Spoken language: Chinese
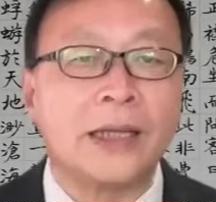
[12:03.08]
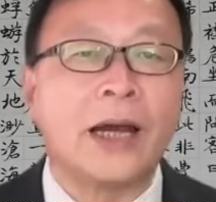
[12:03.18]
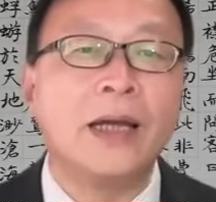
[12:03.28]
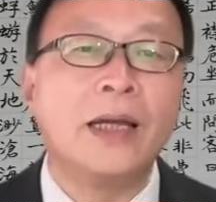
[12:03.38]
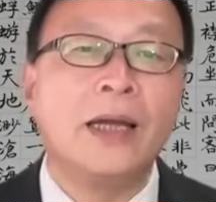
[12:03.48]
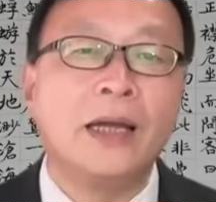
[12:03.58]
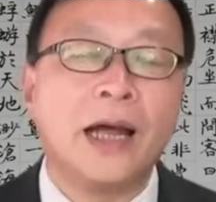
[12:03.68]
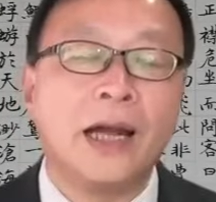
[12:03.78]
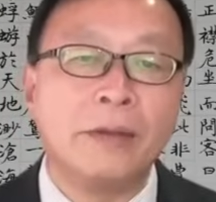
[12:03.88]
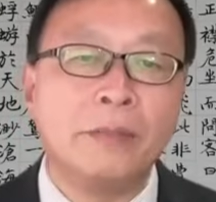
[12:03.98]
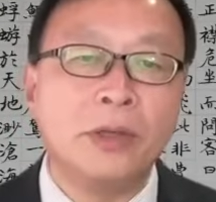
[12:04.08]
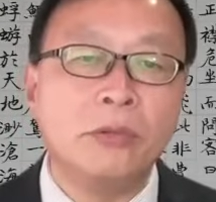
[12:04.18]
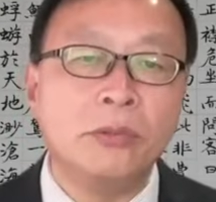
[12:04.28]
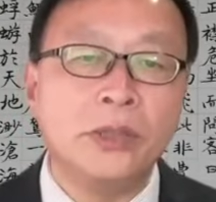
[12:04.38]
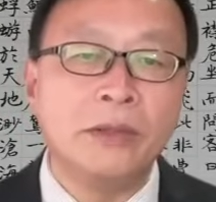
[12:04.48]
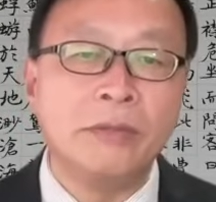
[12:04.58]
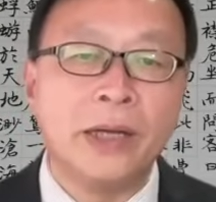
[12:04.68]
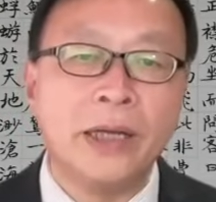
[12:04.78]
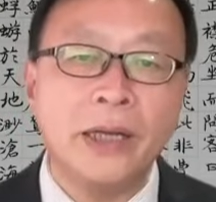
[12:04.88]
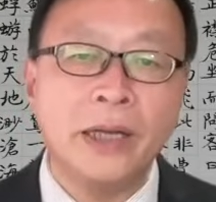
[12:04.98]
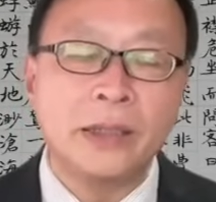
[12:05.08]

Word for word: 大，让人们误以为